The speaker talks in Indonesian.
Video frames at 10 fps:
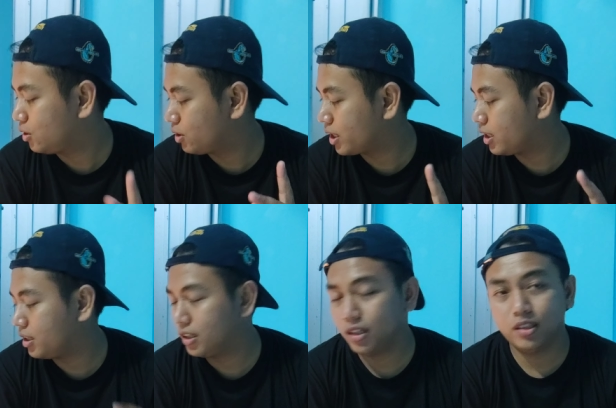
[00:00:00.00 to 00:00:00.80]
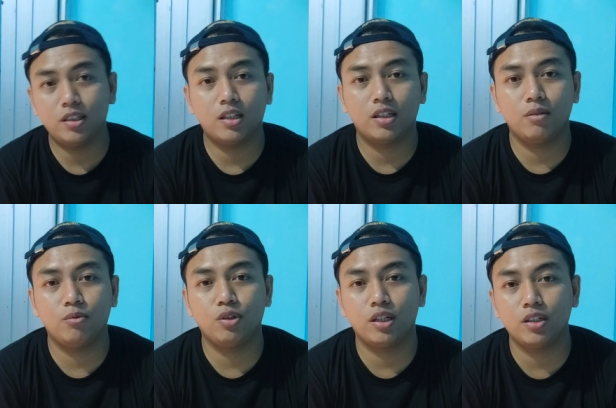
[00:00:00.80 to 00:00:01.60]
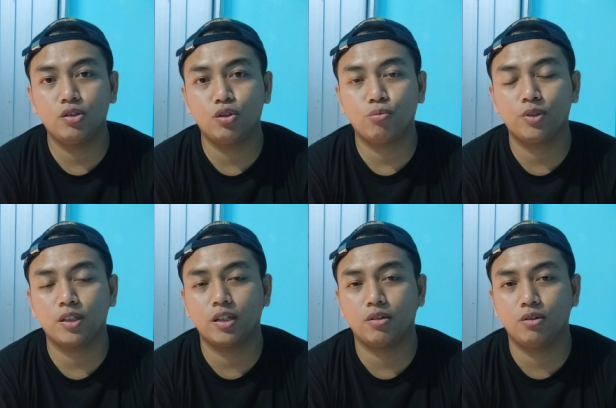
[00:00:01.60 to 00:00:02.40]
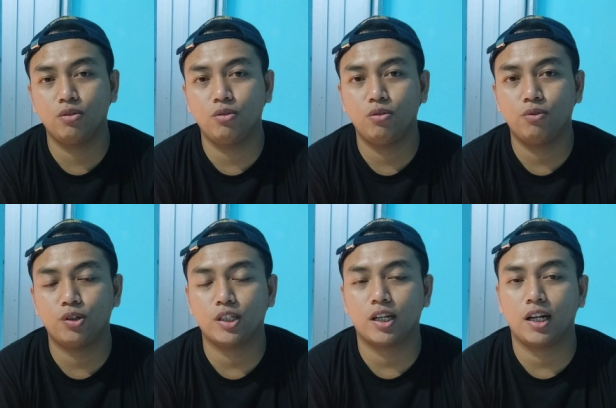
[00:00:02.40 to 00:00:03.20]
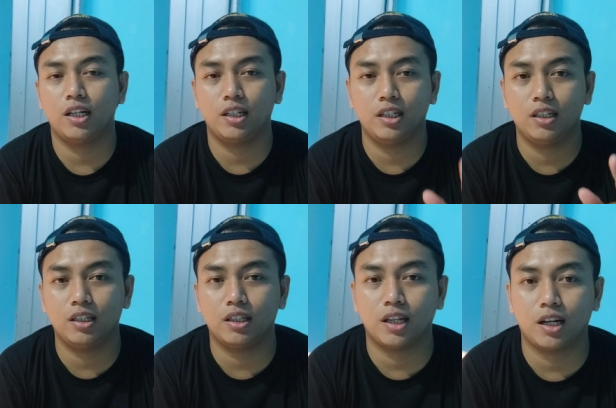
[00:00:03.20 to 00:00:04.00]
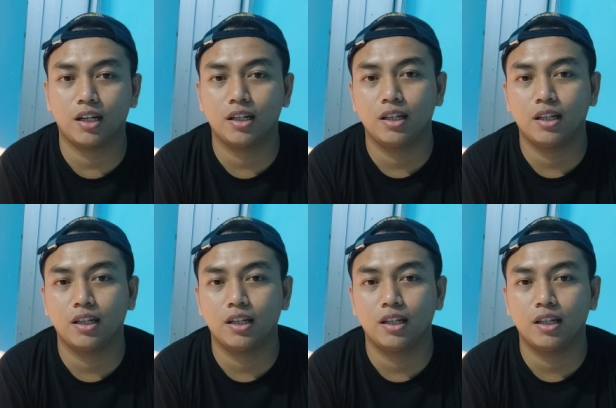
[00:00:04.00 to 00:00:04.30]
oke jadi mungkin cukup sekian dulu vlog saya kali ini tentang